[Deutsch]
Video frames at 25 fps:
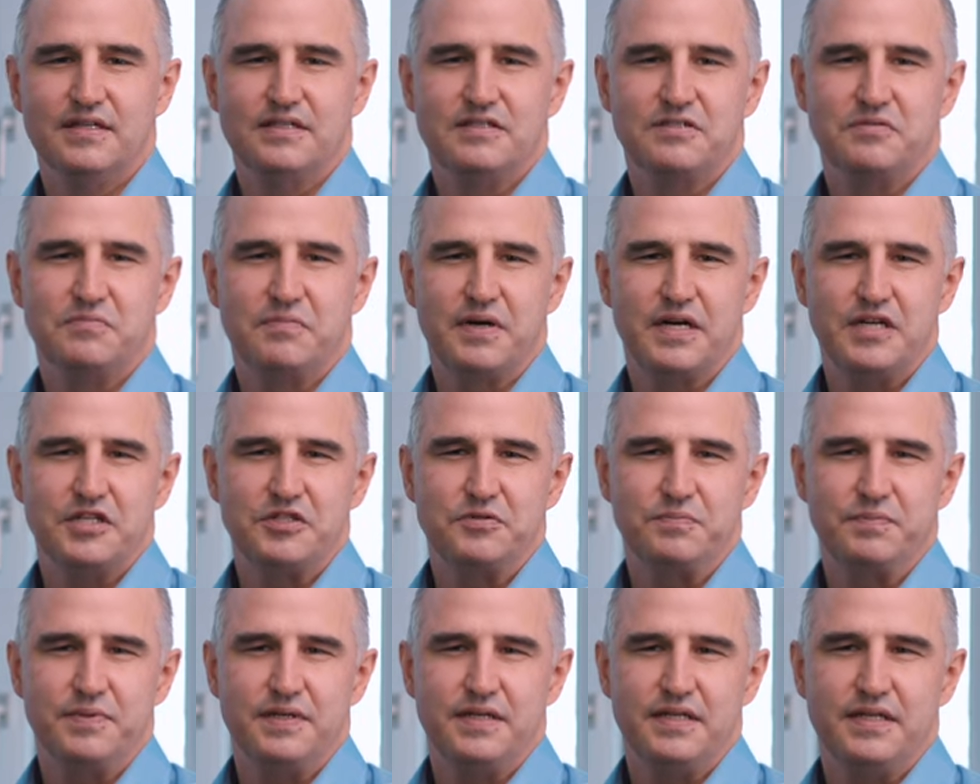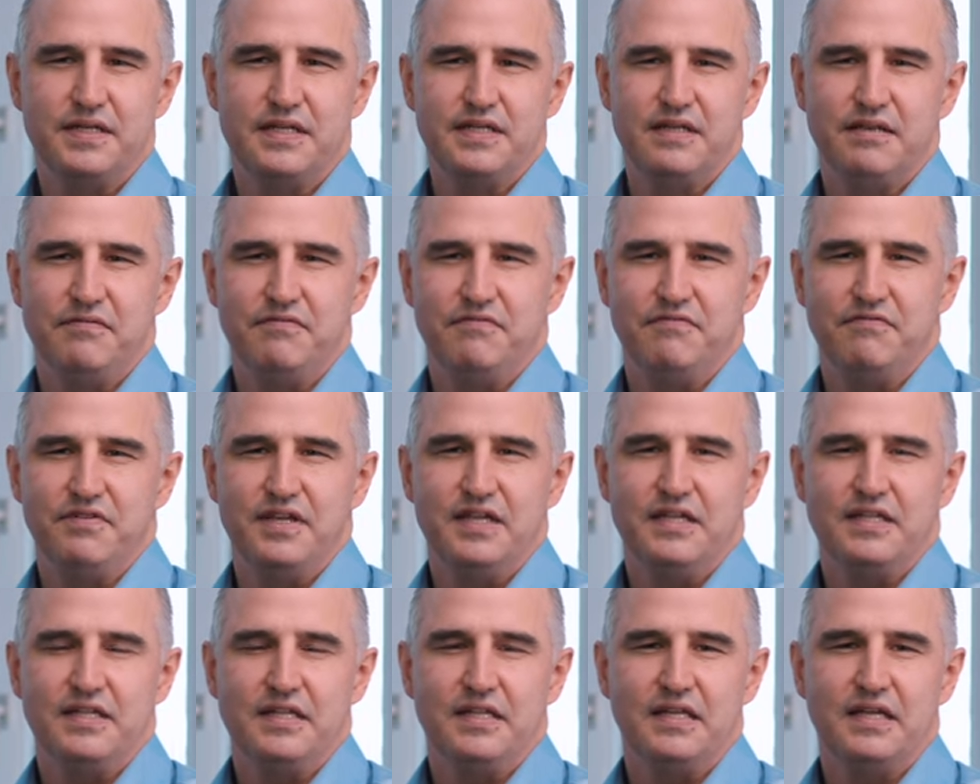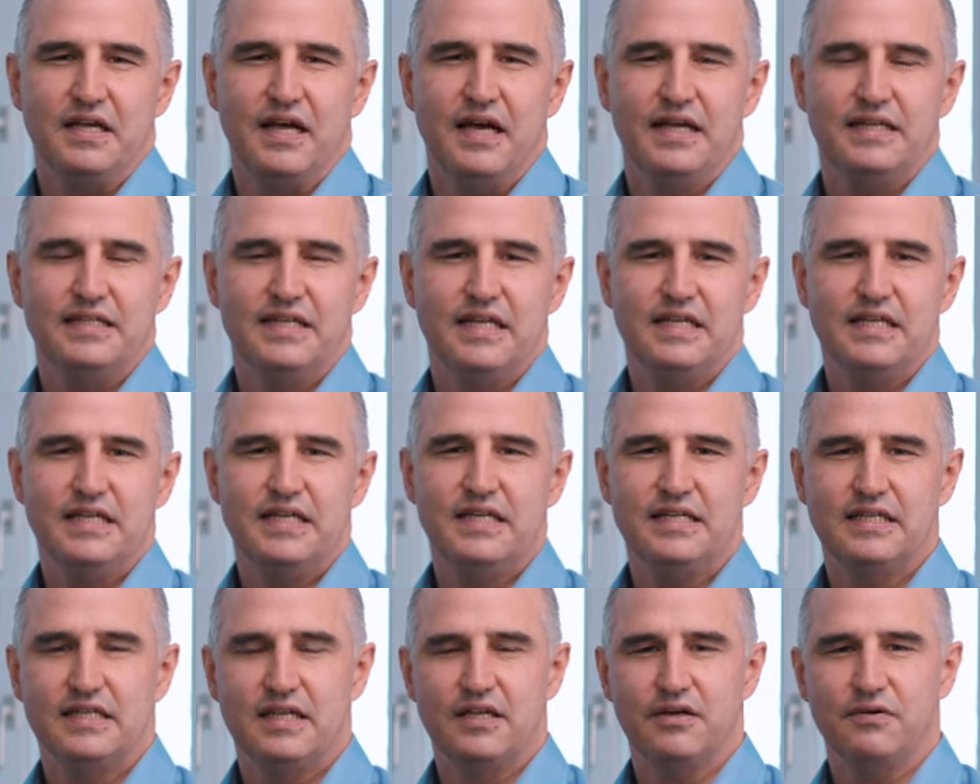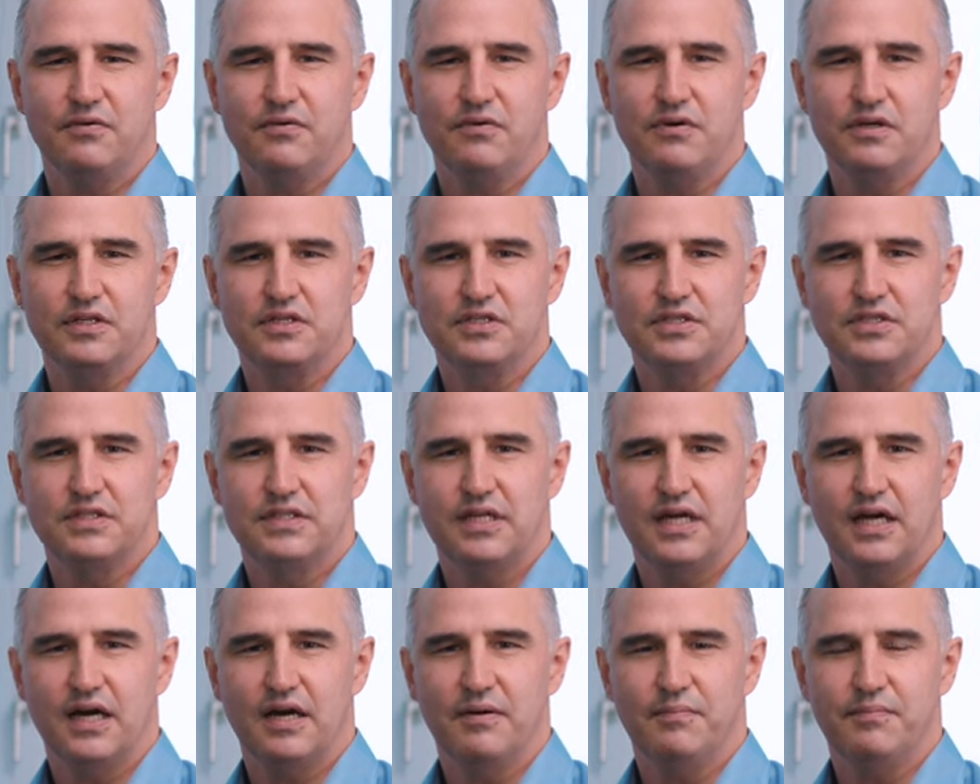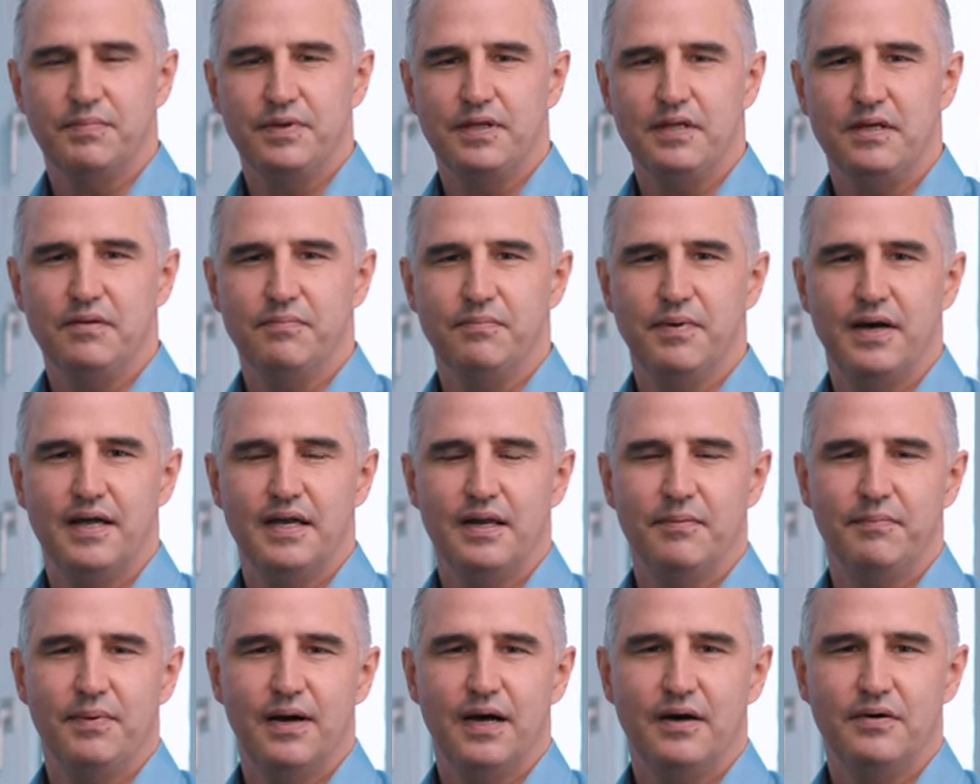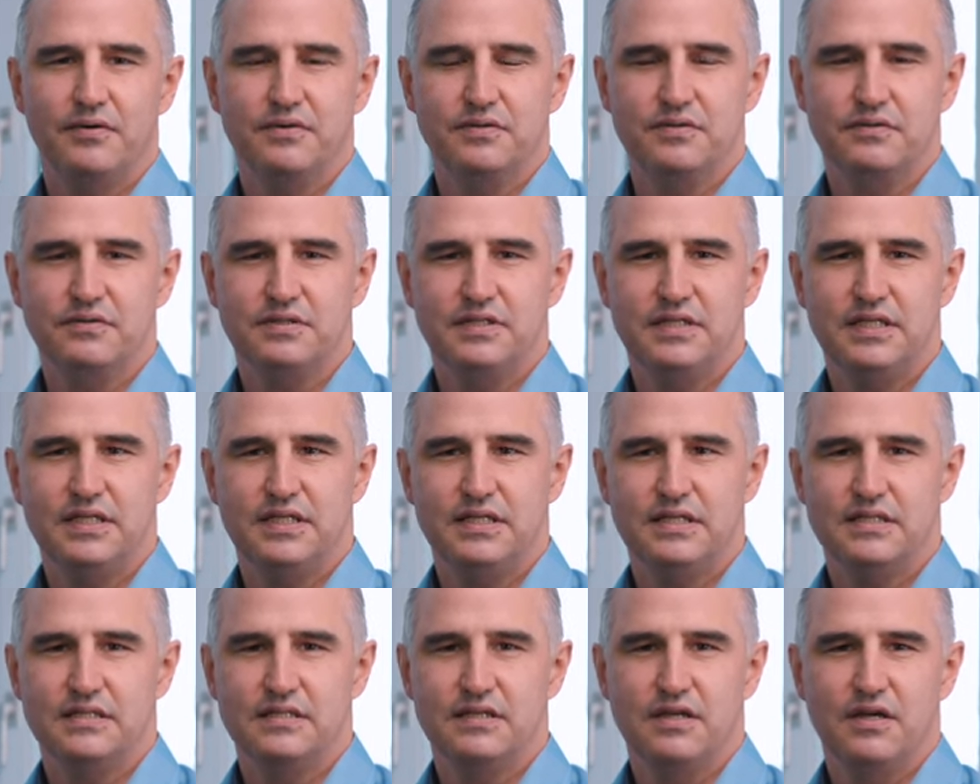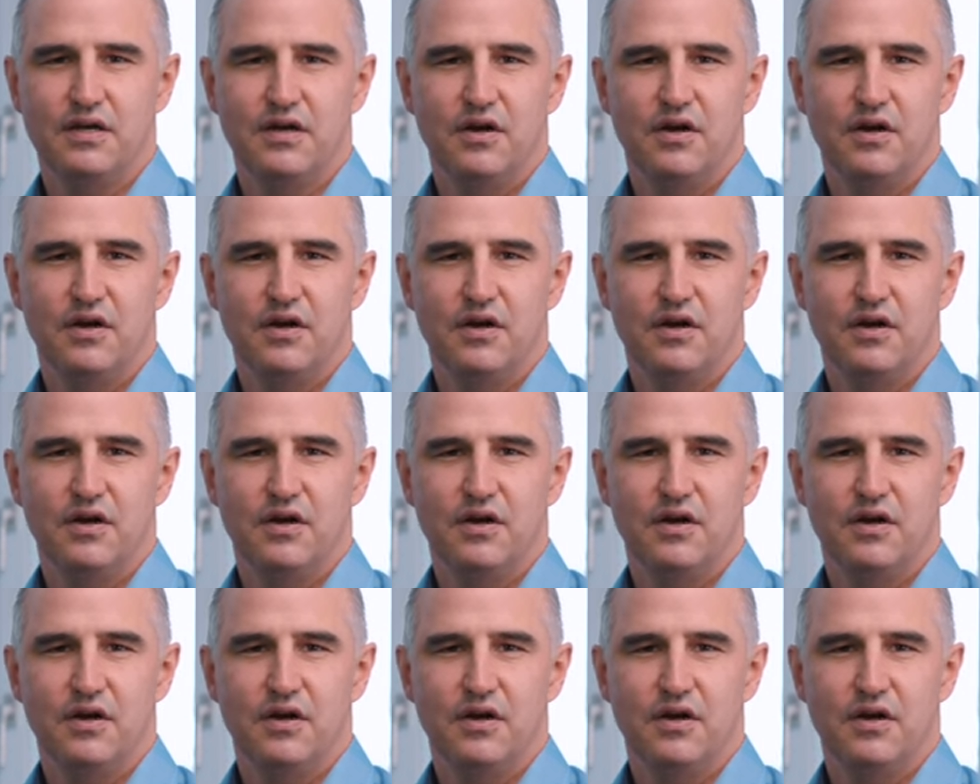Zum Beispiel die Wichtigkeit der nichtchirurgischen Therapie bei der Parodontitis